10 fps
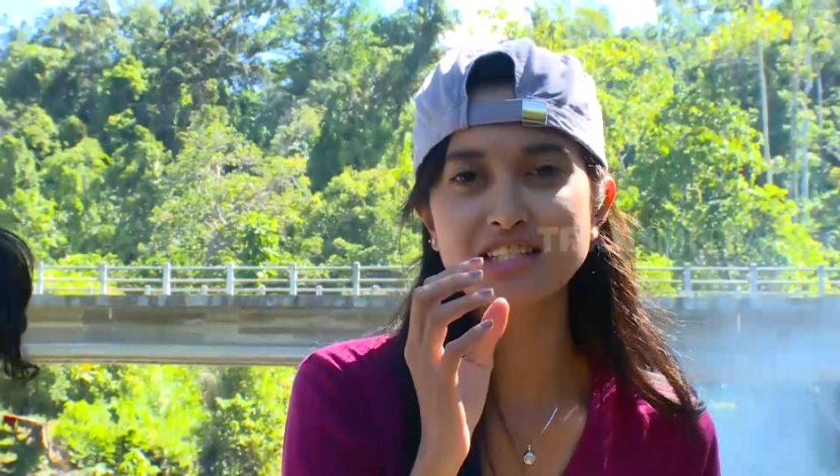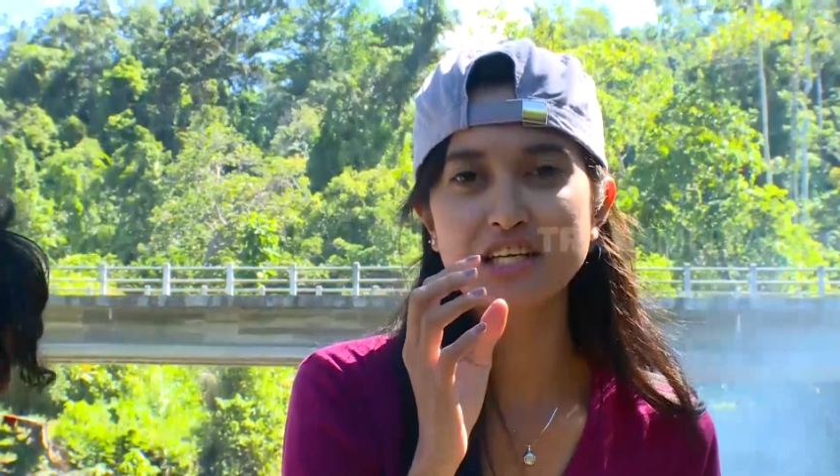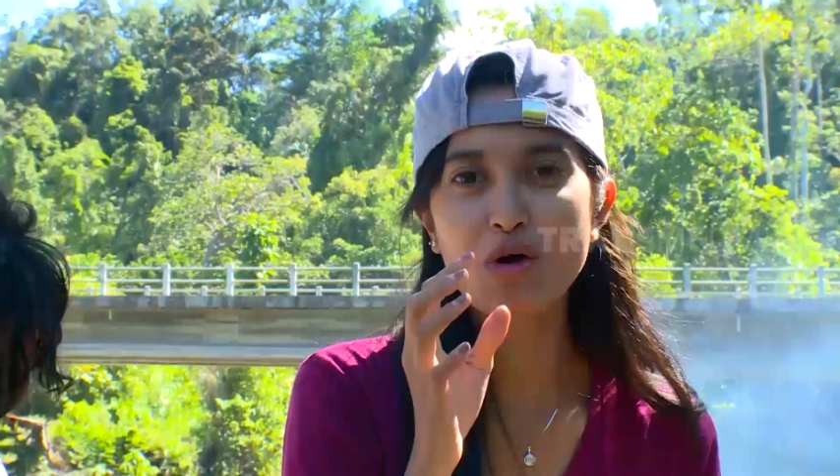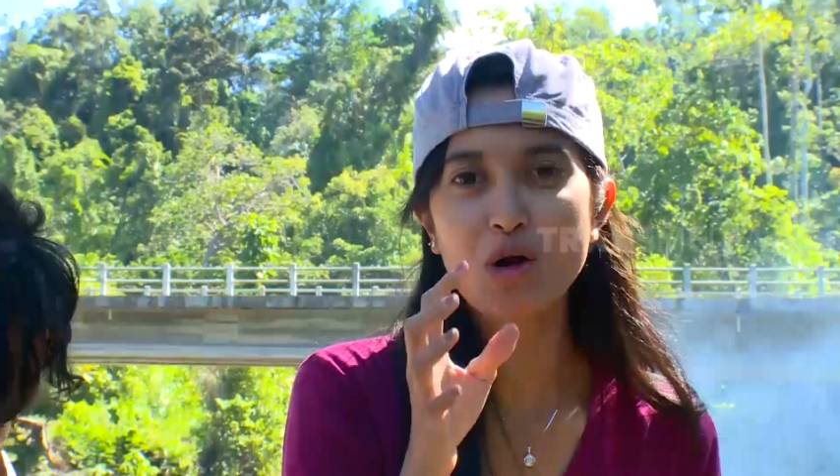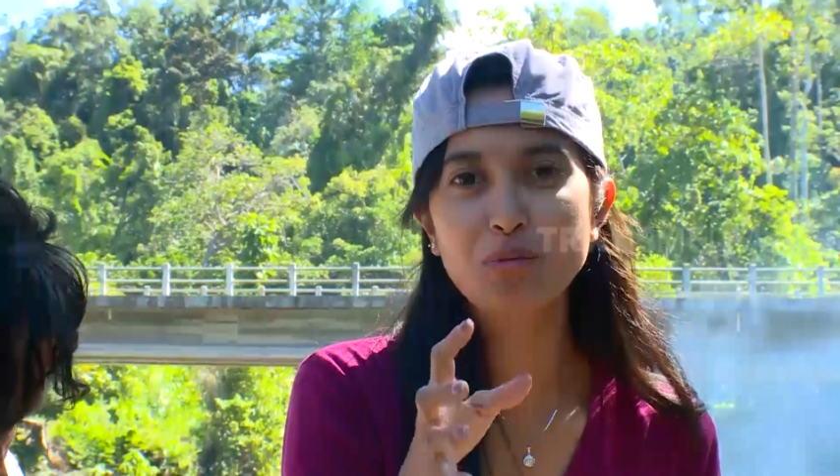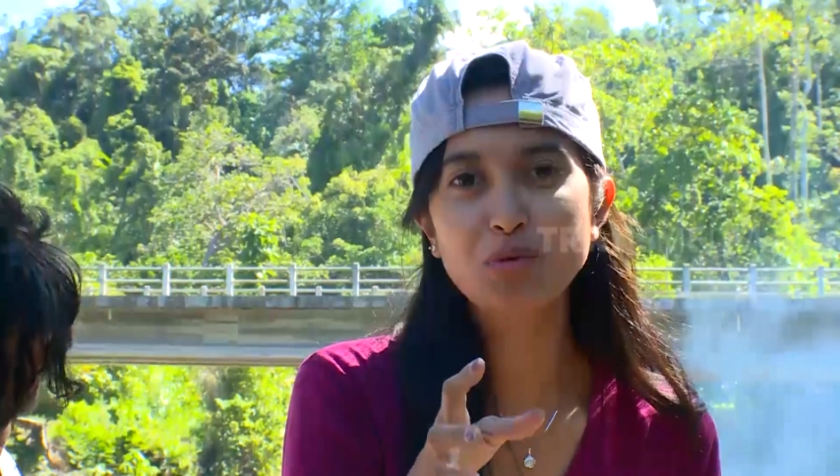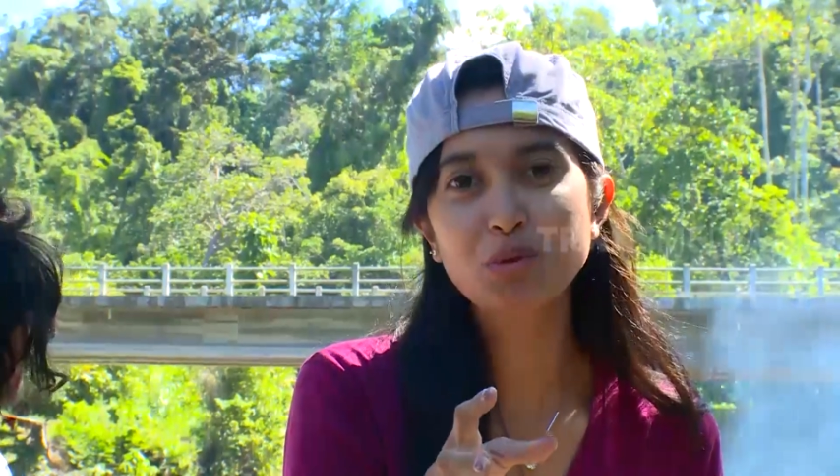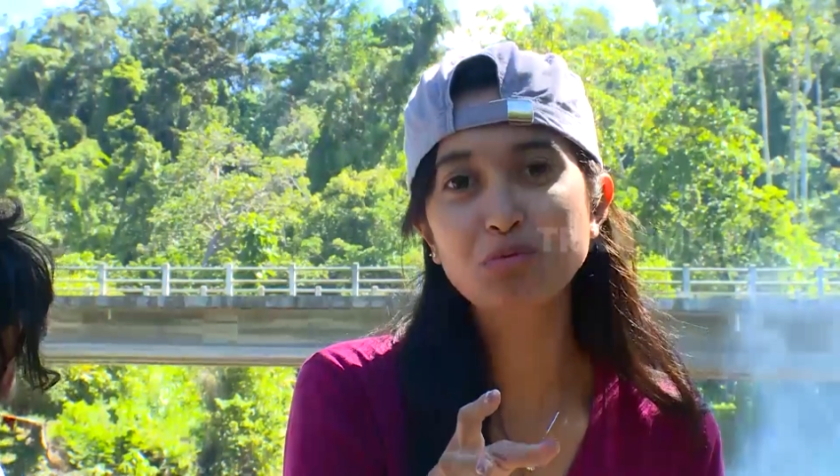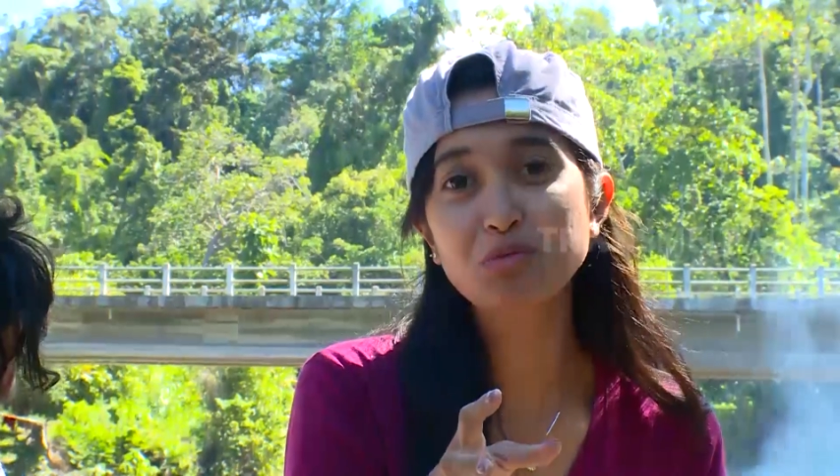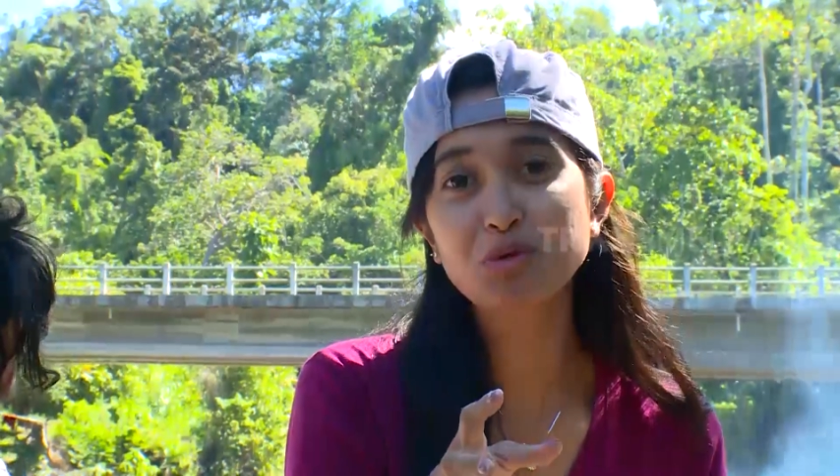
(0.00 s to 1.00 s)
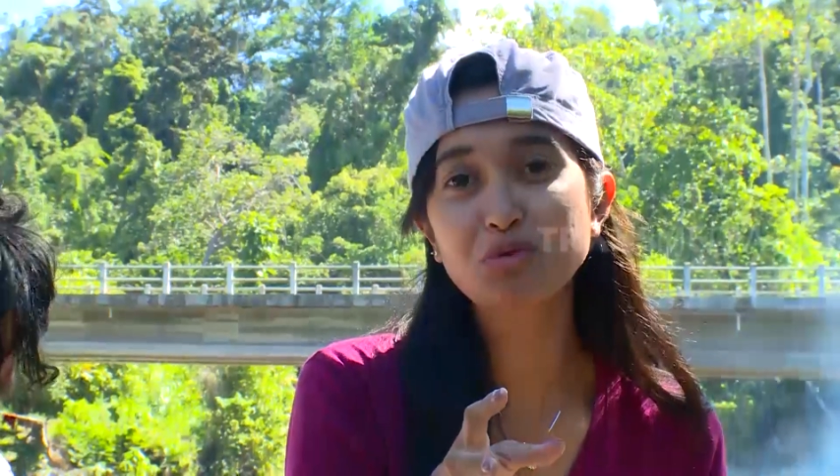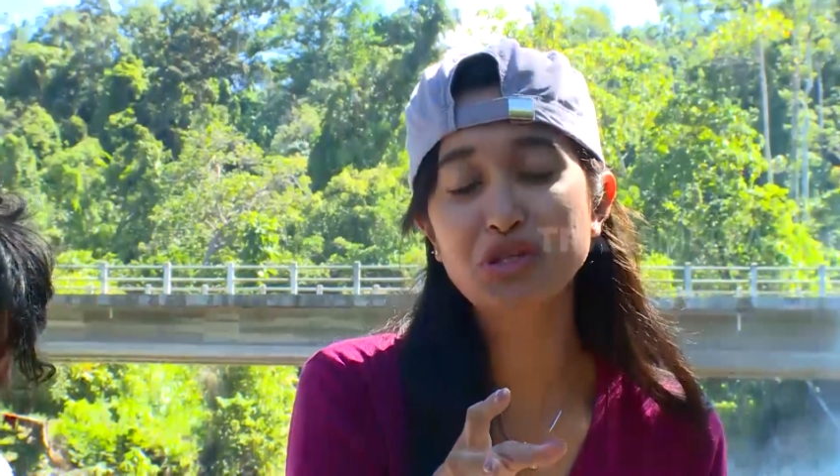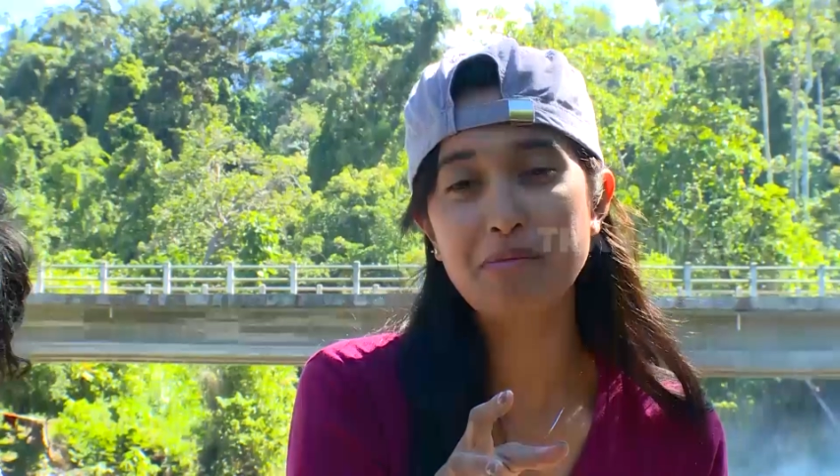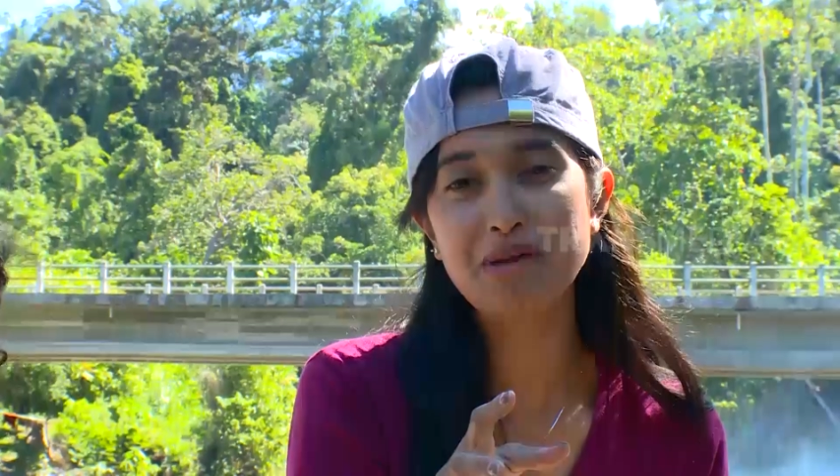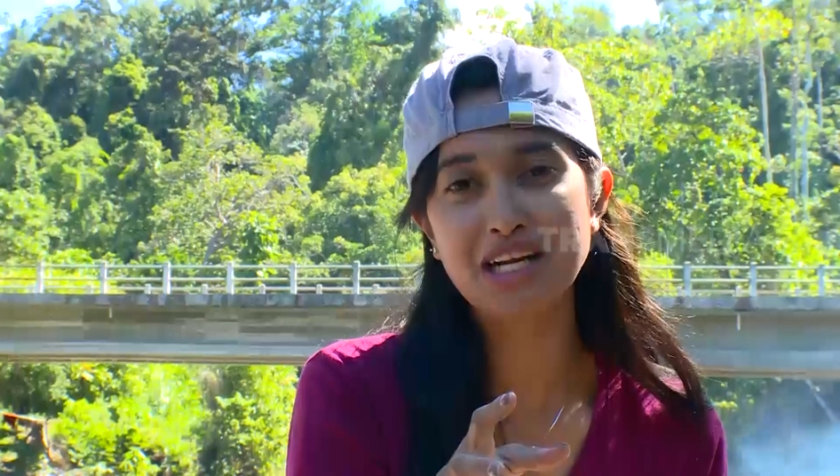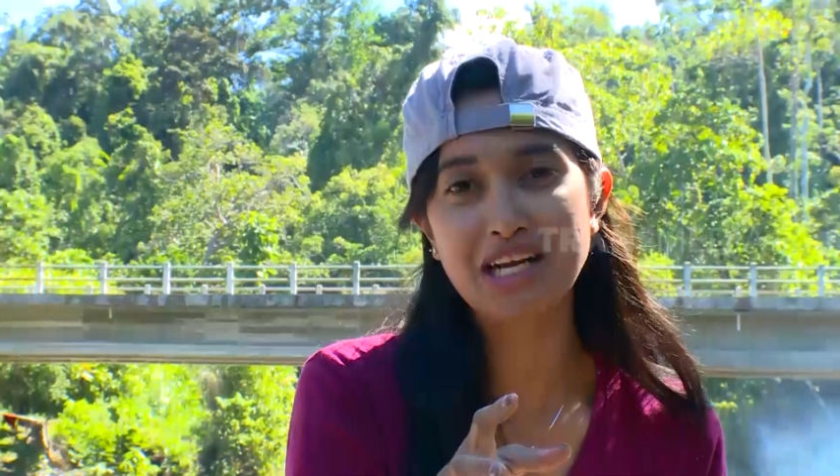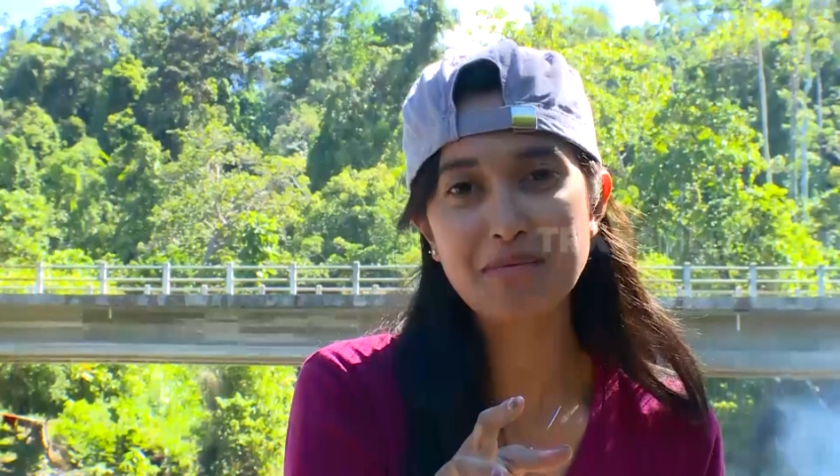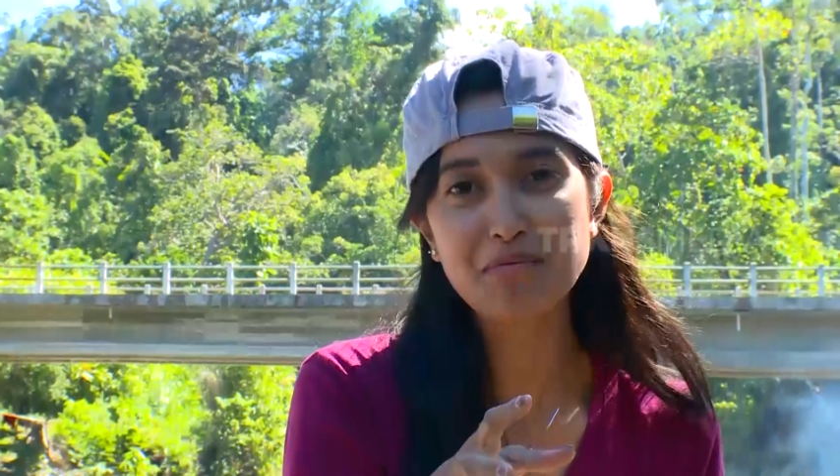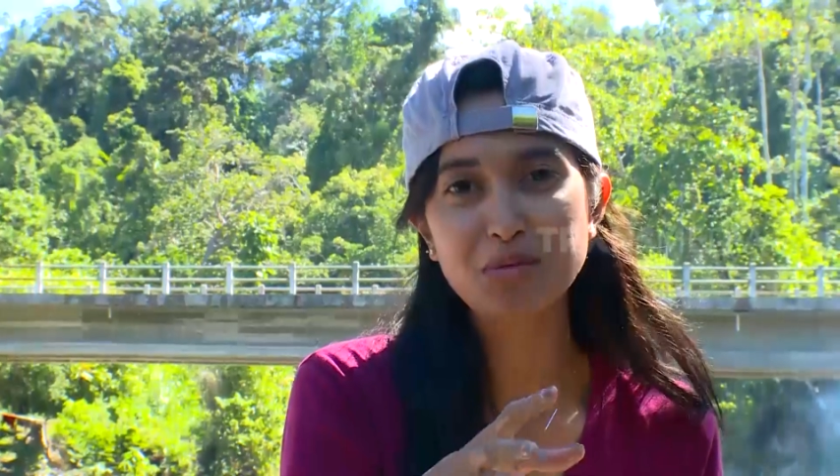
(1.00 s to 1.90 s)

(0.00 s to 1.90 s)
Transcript: Jadi walaupun bumbu-bumbunya minim,